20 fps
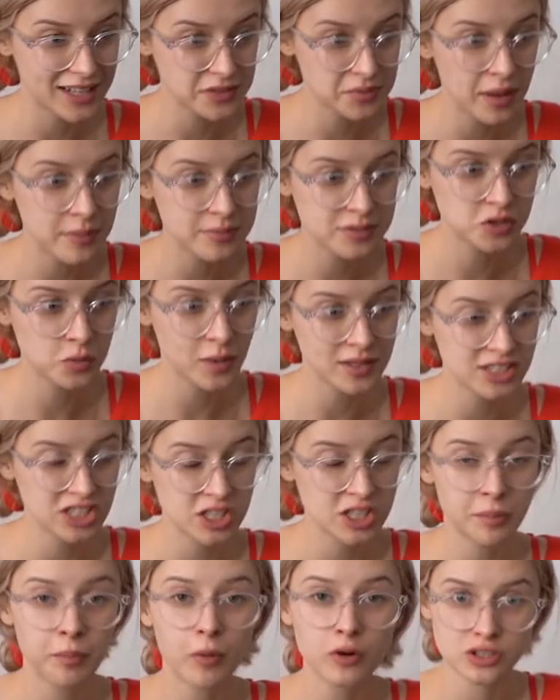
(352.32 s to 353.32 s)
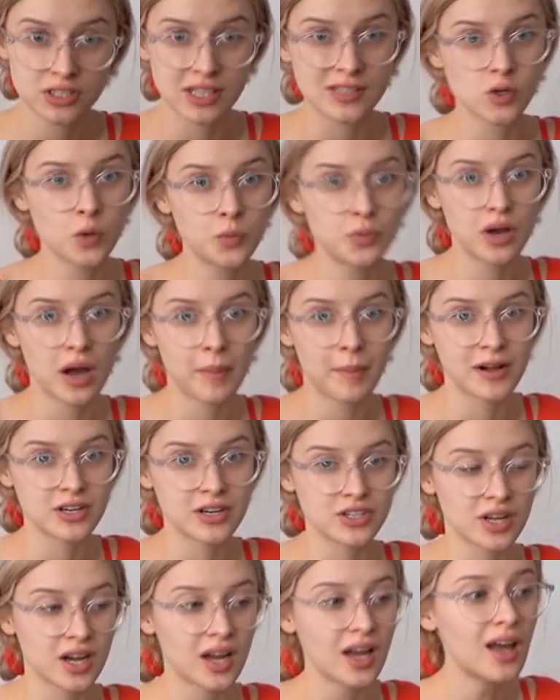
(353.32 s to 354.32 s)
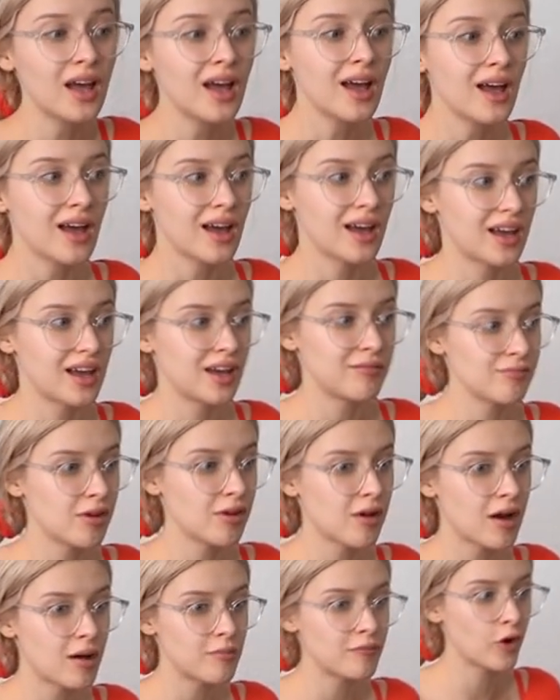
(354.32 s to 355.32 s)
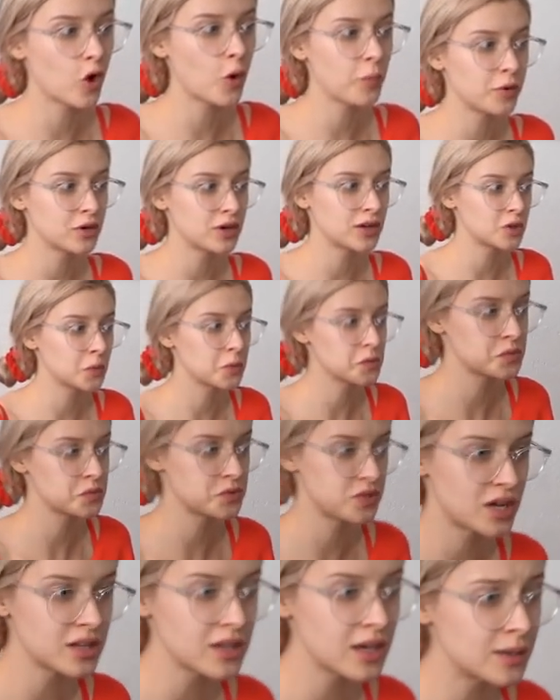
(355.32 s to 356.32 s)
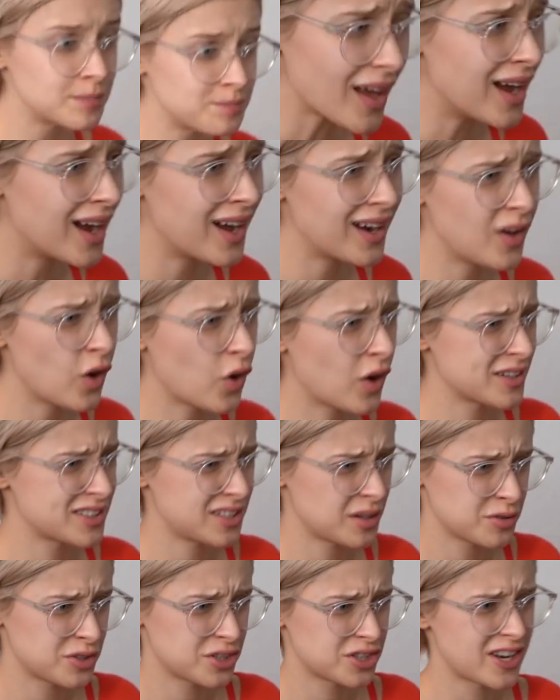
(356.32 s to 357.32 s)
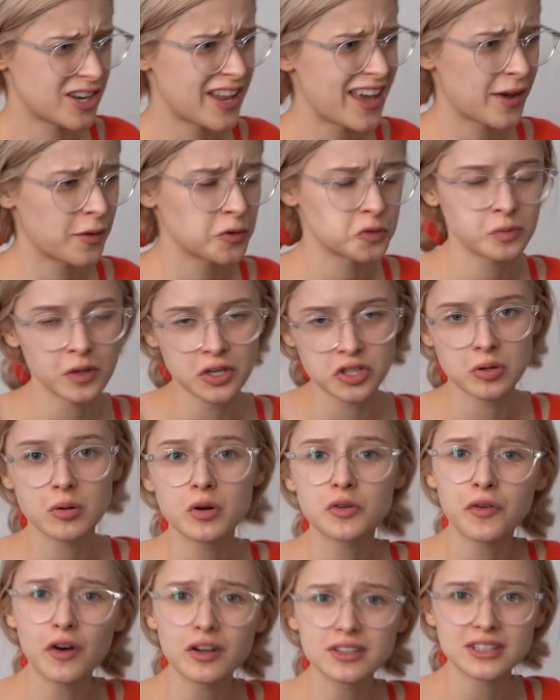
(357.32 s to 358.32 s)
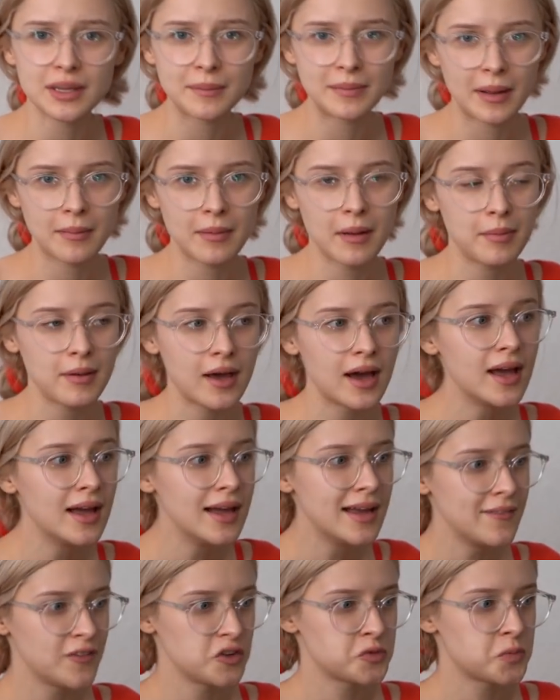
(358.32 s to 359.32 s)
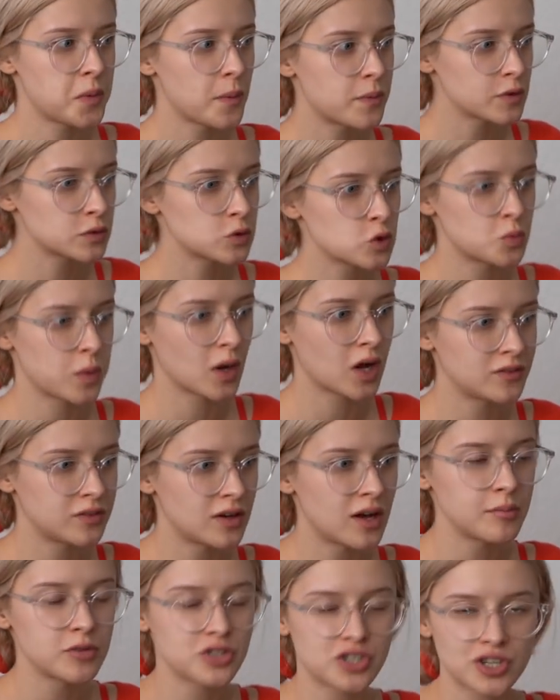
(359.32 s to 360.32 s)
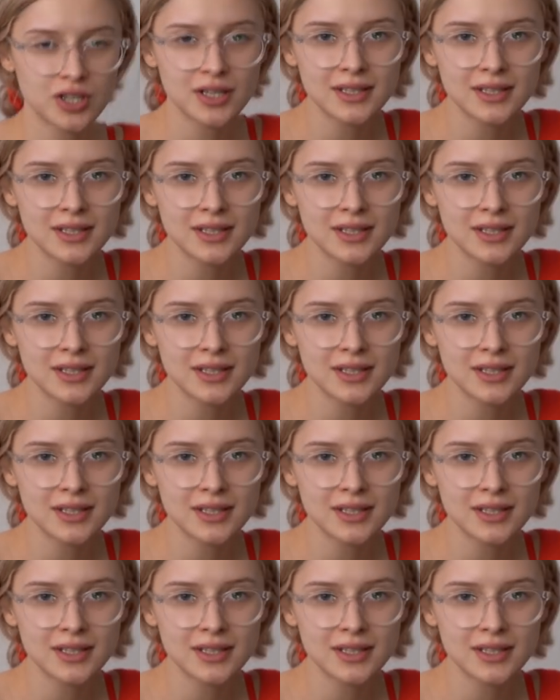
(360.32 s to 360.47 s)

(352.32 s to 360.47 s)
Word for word: raz miałam sytuację, że poczta zgubiła paczkę, e, miałam wykupione to ubezpieczenie, ale okazało się, że na jakąś mniejszą kwotę, bla bla bla, więc po prostu spakowałam jeszcze